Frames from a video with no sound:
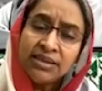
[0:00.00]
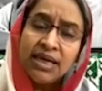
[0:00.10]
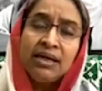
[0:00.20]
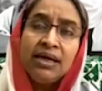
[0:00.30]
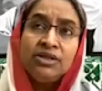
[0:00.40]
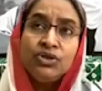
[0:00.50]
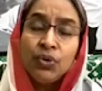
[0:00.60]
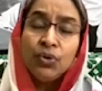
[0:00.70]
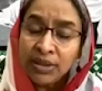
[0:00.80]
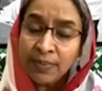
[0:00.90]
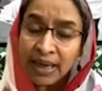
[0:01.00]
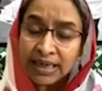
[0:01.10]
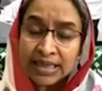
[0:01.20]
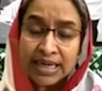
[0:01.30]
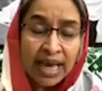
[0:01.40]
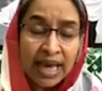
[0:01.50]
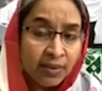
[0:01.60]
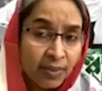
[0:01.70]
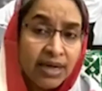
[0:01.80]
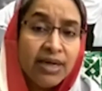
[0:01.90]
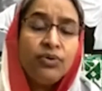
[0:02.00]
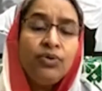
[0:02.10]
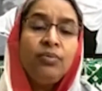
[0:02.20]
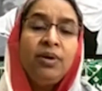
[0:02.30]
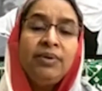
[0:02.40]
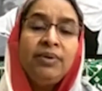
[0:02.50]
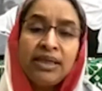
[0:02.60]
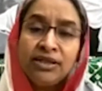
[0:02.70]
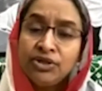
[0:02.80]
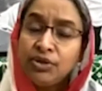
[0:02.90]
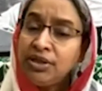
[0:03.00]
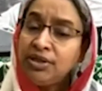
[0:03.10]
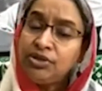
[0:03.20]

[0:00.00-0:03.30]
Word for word: যারা ক্লাস করতে পারেনি একেবারেই কোনোভাবে তাদের সঙ্গে